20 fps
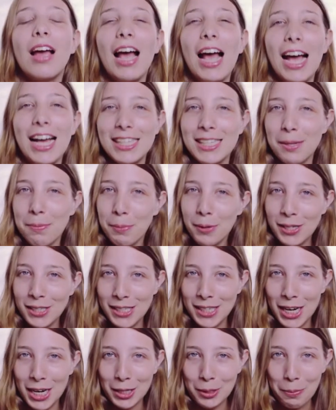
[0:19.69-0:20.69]
Essa
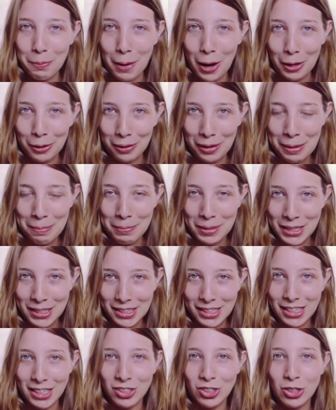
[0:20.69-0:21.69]
poesia é do Paulo
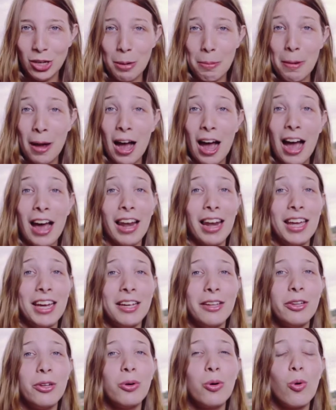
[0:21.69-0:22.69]
Leminski chama A
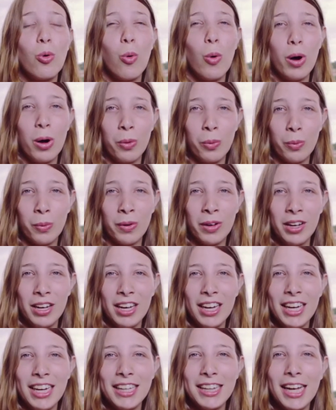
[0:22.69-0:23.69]
Lei do Quão
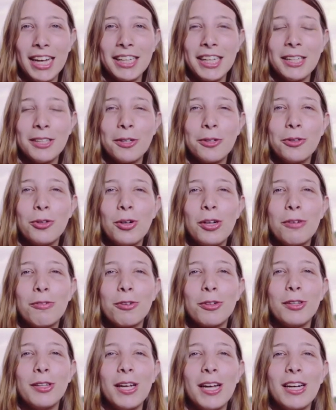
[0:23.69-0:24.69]
e está dentro do
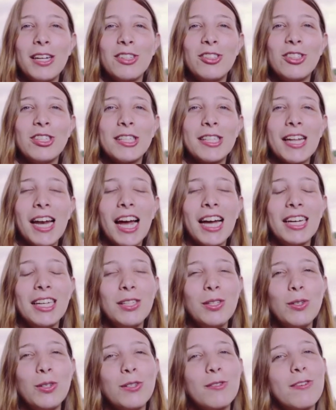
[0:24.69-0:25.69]
livro dele
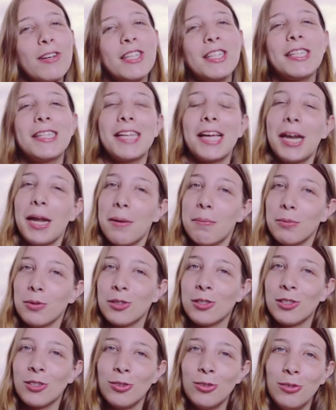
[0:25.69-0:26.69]
Distraídos
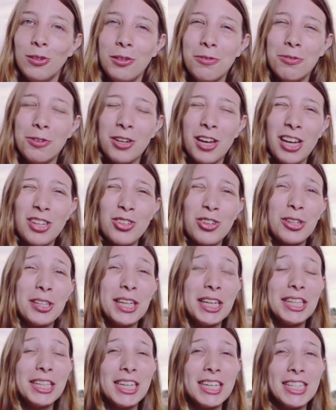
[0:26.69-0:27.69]
Venceremos, um livro que é de
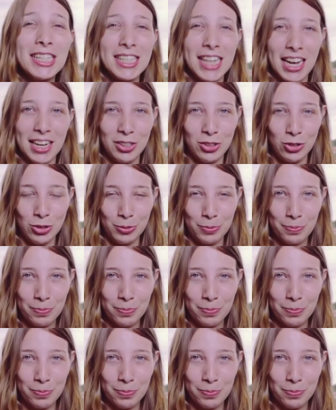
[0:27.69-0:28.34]
87.